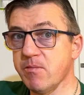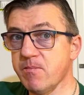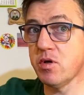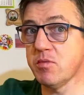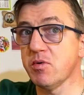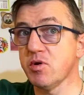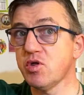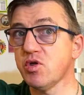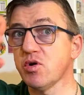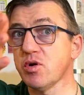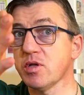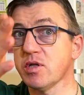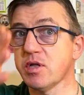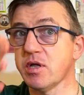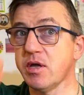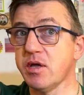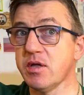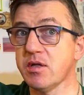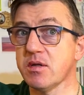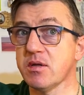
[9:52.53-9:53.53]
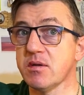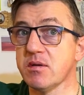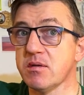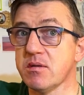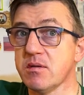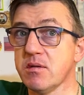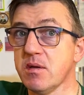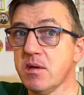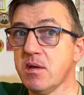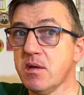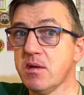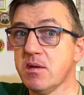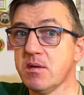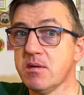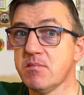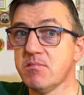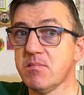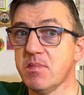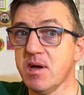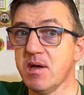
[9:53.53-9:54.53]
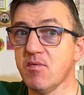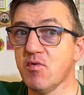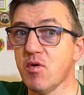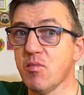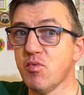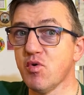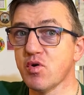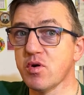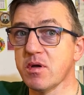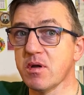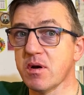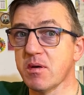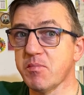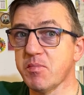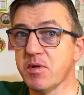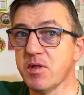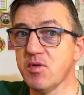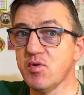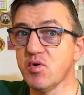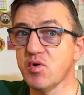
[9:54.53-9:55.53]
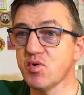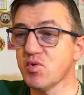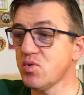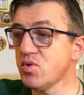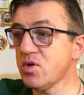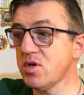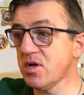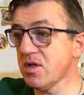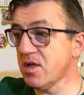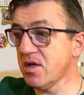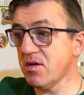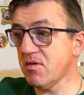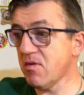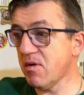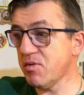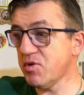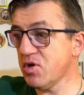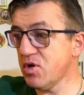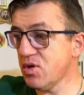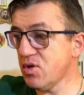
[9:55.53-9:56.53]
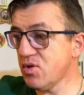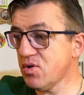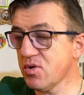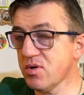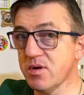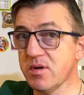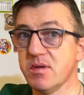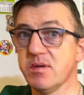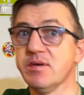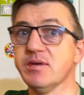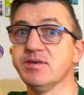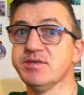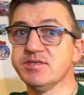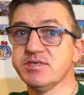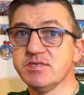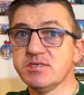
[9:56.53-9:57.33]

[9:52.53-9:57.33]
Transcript: Хоть бы что стоит. Моего бургера полно откусила и вообще ничего.